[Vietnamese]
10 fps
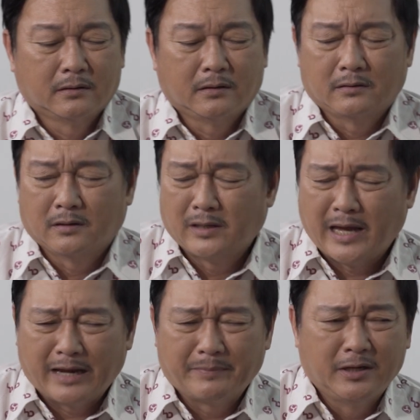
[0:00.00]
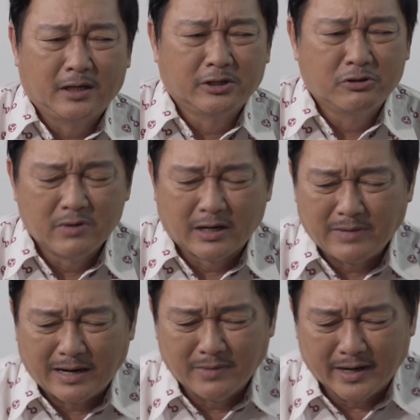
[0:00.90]
Trời ơi, ai mà lợi dụng anh
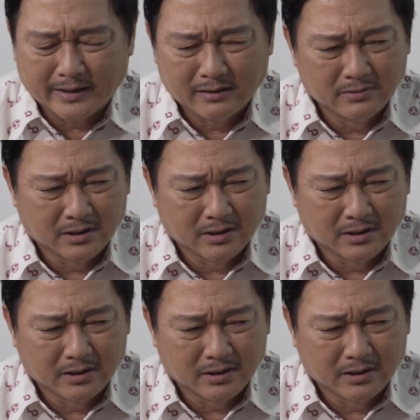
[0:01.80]
bạn bè không